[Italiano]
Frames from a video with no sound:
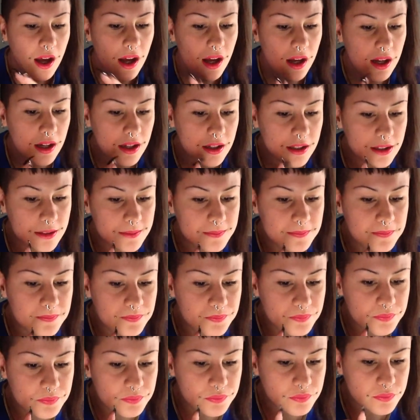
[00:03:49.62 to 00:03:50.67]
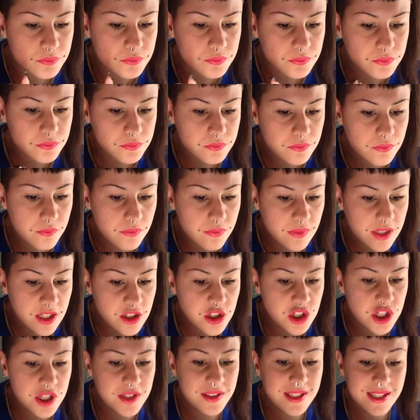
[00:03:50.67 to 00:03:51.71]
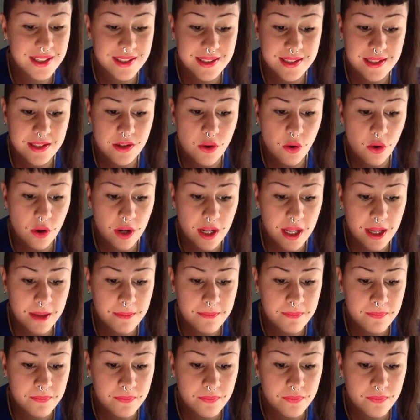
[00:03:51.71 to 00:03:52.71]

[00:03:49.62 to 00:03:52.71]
Um, citazione,